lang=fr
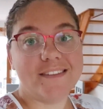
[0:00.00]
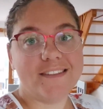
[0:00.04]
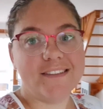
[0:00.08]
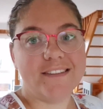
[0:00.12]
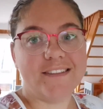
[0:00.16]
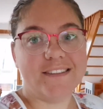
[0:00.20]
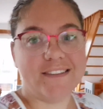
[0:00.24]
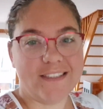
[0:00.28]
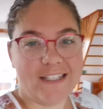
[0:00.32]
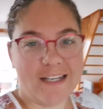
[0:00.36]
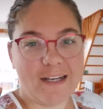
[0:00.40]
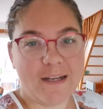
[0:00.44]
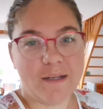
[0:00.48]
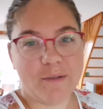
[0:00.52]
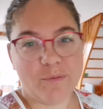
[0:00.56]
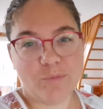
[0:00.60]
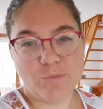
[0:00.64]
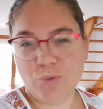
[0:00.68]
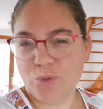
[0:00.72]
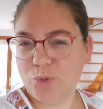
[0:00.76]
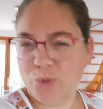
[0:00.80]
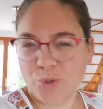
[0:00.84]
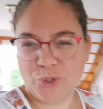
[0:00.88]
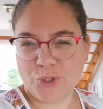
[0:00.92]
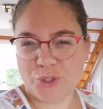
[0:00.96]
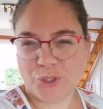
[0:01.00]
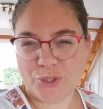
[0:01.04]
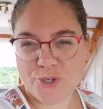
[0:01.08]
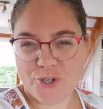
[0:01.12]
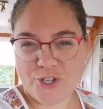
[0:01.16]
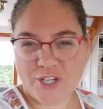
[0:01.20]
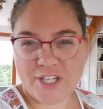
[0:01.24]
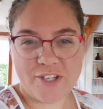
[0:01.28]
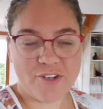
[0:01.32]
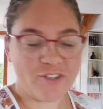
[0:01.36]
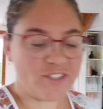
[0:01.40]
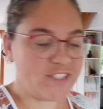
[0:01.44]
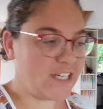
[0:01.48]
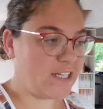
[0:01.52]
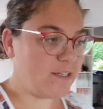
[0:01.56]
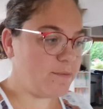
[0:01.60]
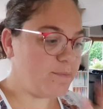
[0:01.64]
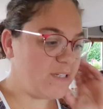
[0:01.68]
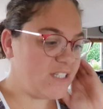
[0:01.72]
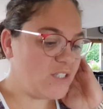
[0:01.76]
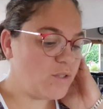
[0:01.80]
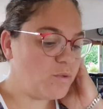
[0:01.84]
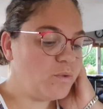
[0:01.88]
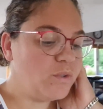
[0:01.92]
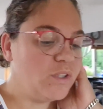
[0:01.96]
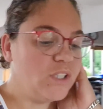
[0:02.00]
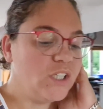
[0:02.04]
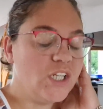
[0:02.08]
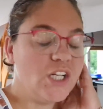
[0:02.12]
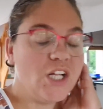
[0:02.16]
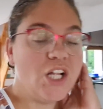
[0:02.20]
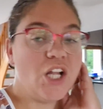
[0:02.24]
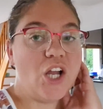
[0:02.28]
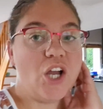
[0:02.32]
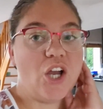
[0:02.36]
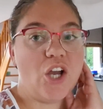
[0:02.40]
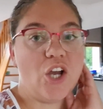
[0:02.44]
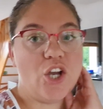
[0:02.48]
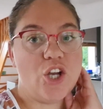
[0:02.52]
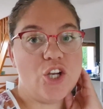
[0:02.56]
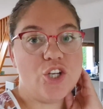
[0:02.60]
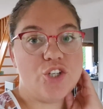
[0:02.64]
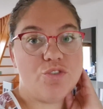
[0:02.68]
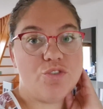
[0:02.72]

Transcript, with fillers: Euh, ça a beaucoup changé dans cette maison. Euh,